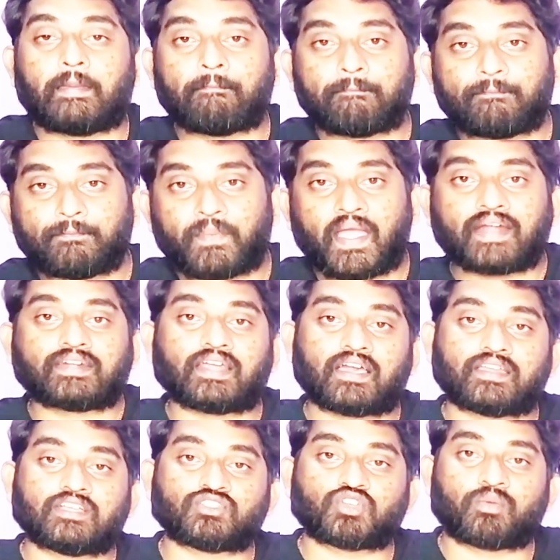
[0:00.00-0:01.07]
ఇంపాక్ట్ ఆ
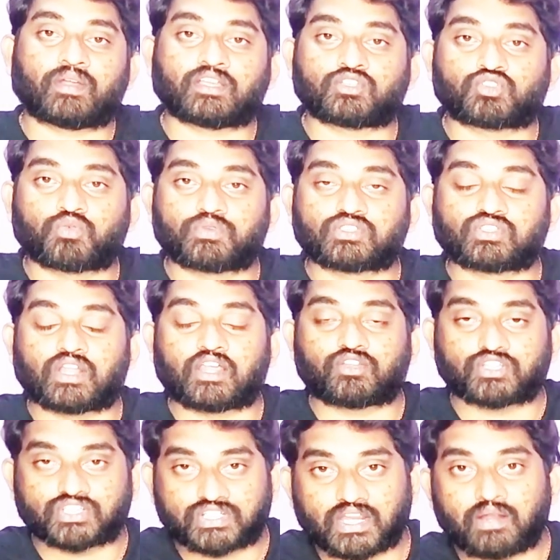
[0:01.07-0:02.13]
రేంజ్ లో మనకి చూపిస్తున్నారు
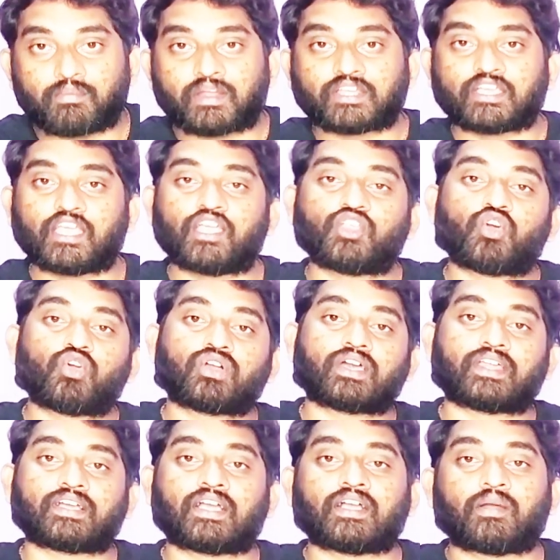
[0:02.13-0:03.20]
స్టిల్ మనకి ఏదో ఒక
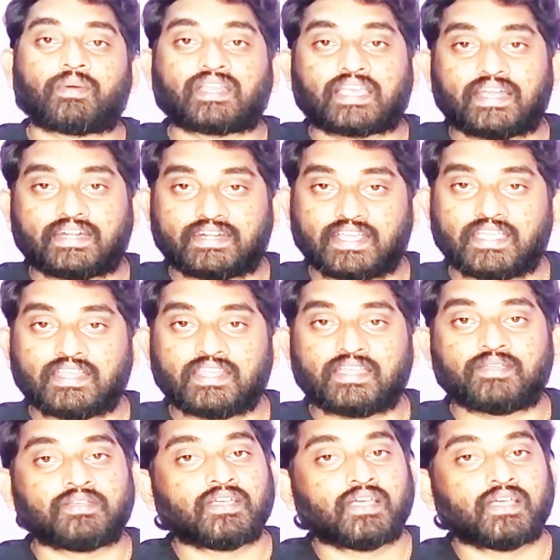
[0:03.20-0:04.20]
రకంగా మనకి డీని